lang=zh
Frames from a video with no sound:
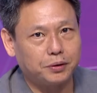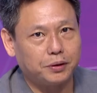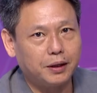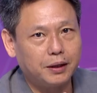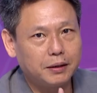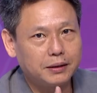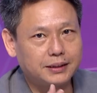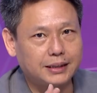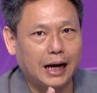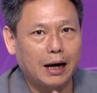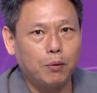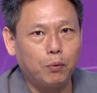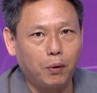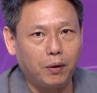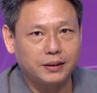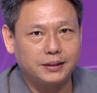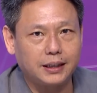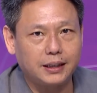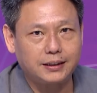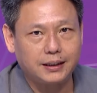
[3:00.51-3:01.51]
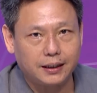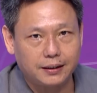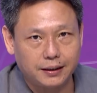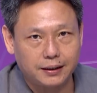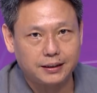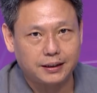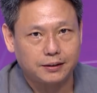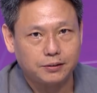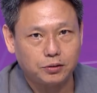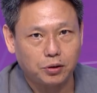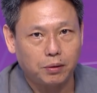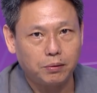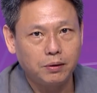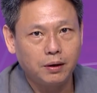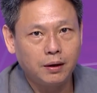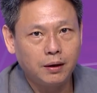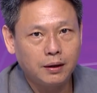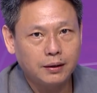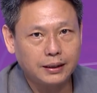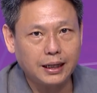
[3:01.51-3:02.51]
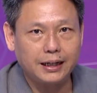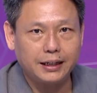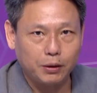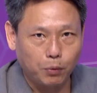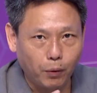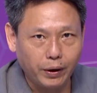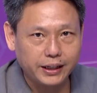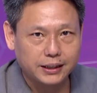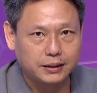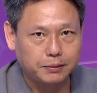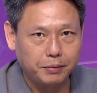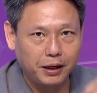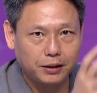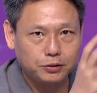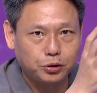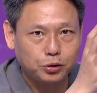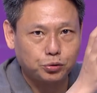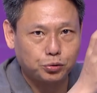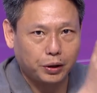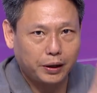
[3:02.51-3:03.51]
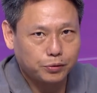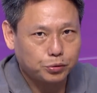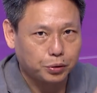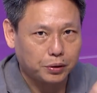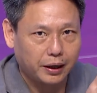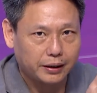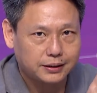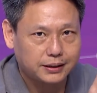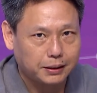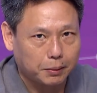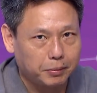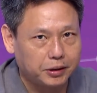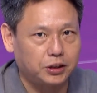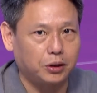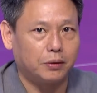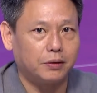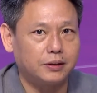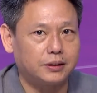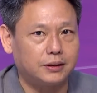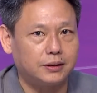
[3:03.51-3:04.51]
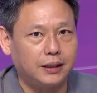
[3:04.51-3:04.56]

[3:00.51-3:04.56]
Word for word: 去掌握这些人的行踪？那你为什么要去追溯到这么久